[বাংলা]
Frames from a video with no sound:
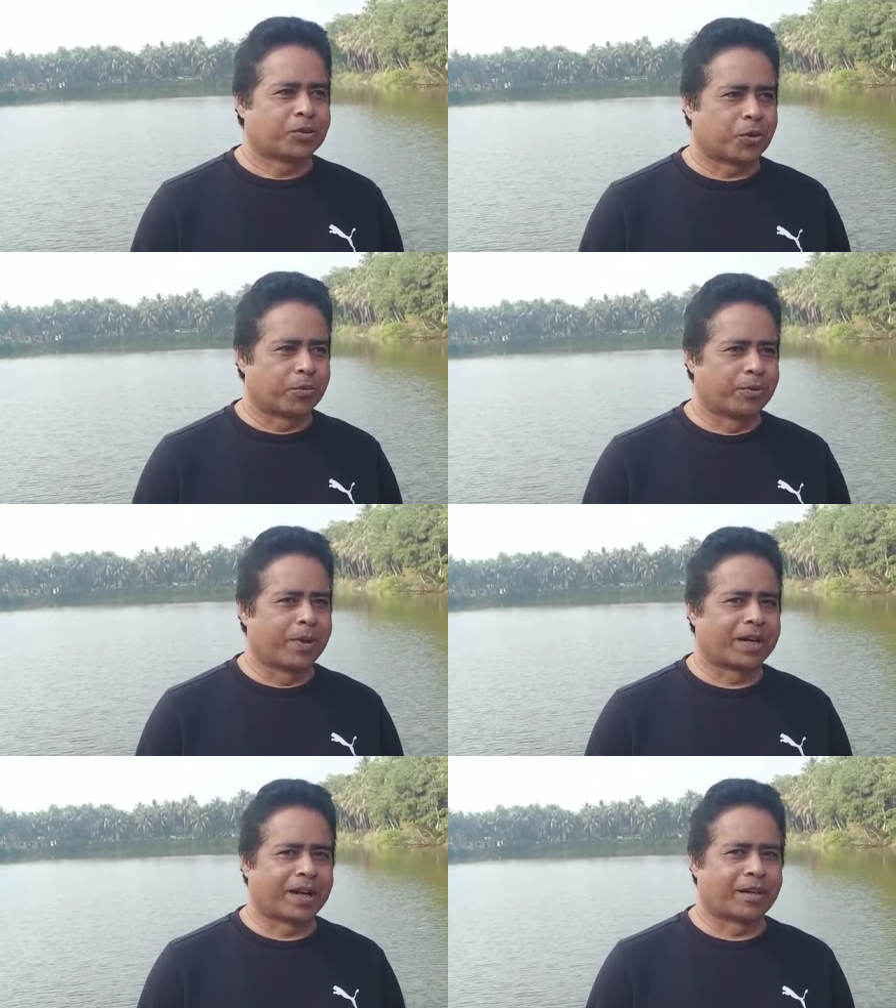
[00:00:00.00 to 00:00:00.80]
ছবি
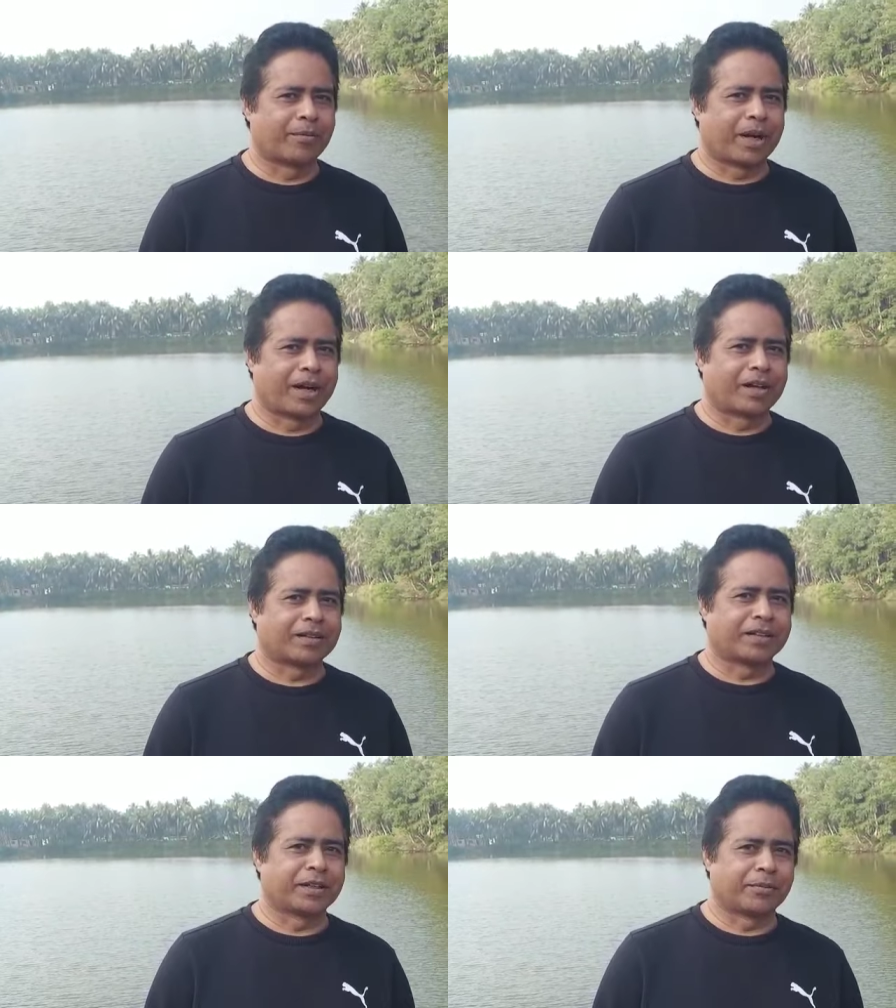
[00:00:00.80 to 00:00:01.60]
বানায় বা
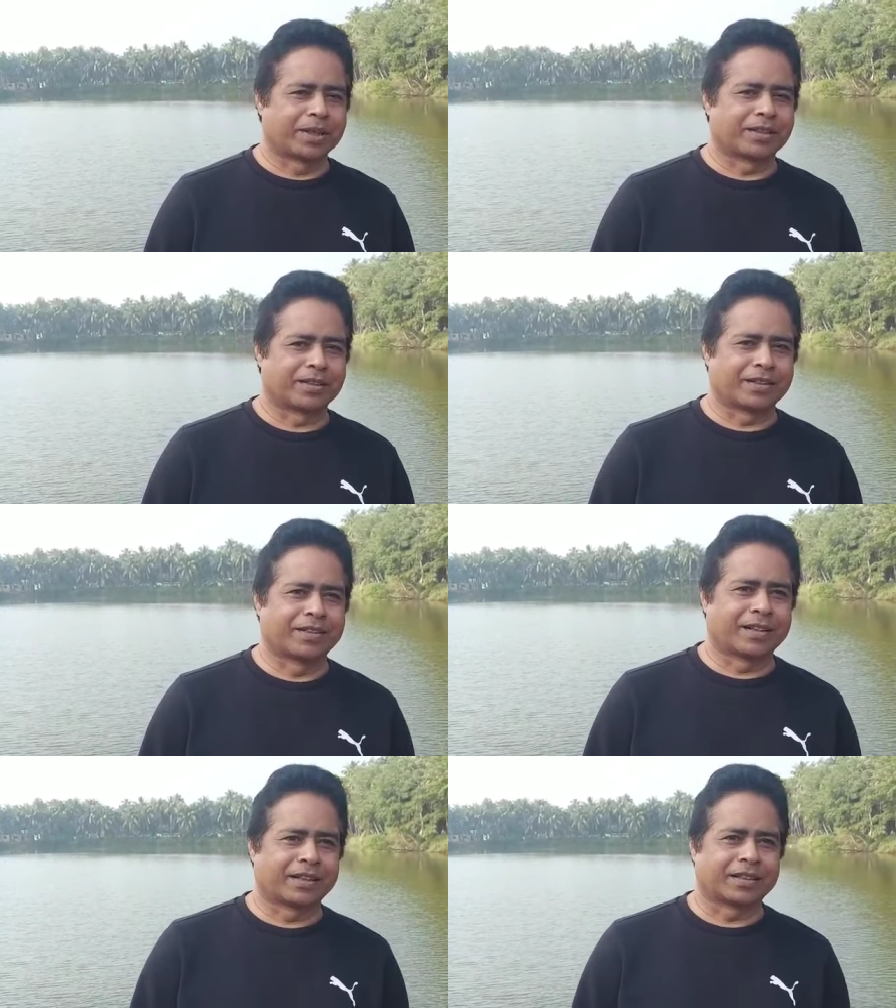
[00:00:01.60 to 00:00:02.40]
নির্মাতা
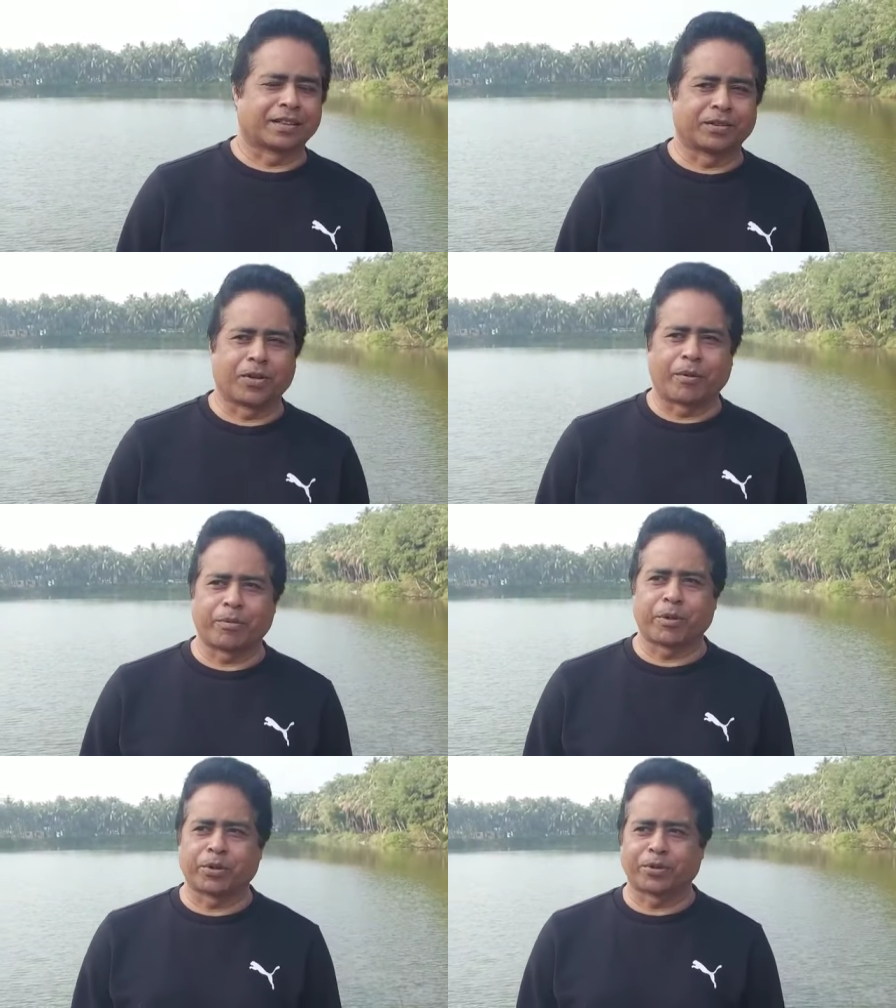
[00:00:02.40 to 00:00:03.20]
তাদের কাছে কিন্তু
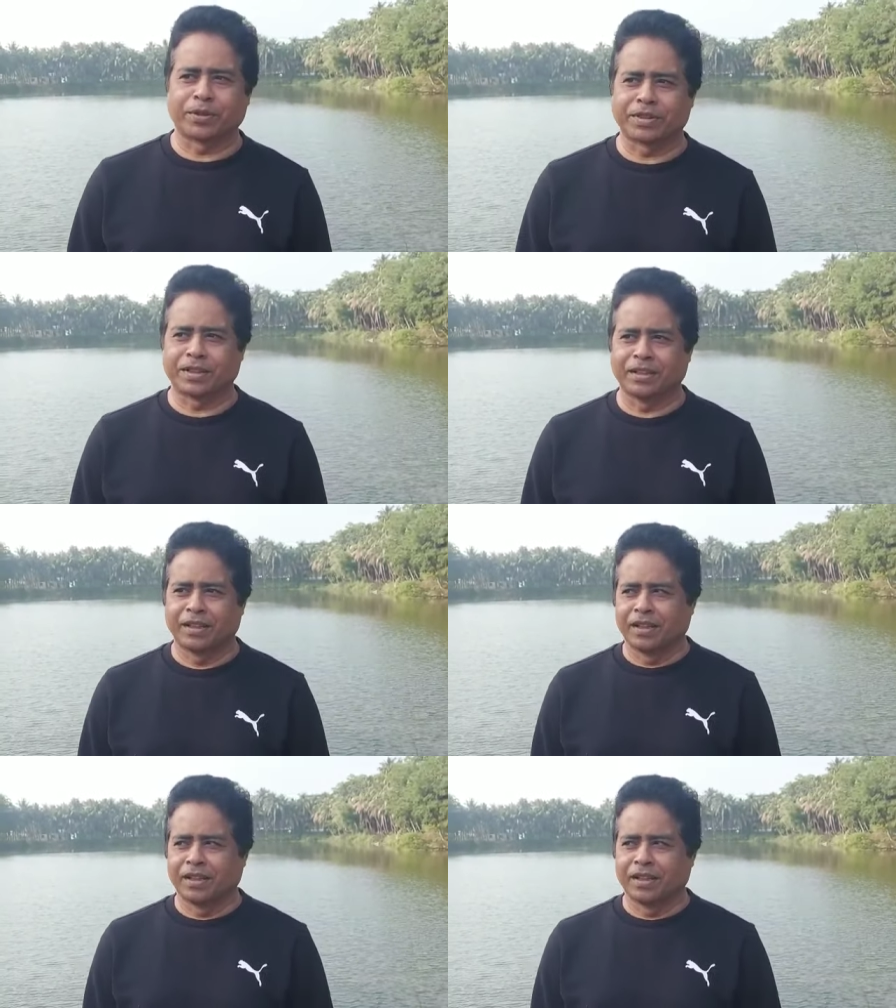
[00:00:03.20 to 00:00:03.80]
আমি মনে করি যে